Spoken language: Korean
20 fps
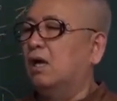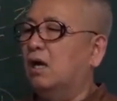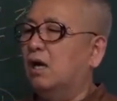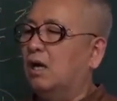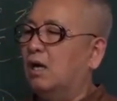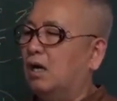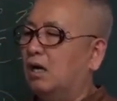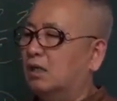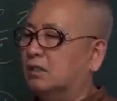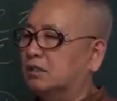
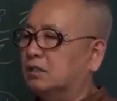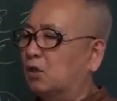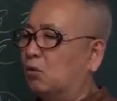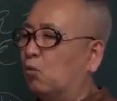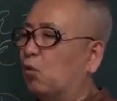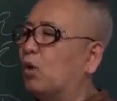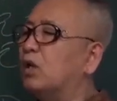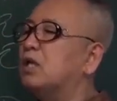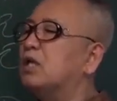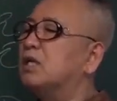어, 이제
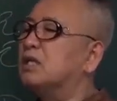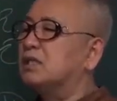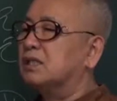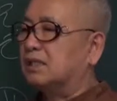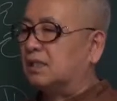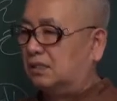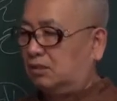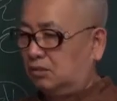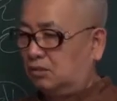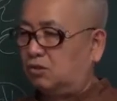
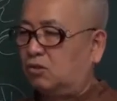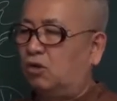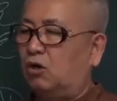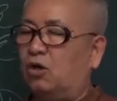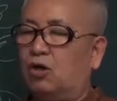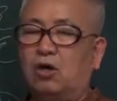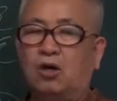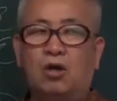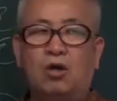원령에다 놓고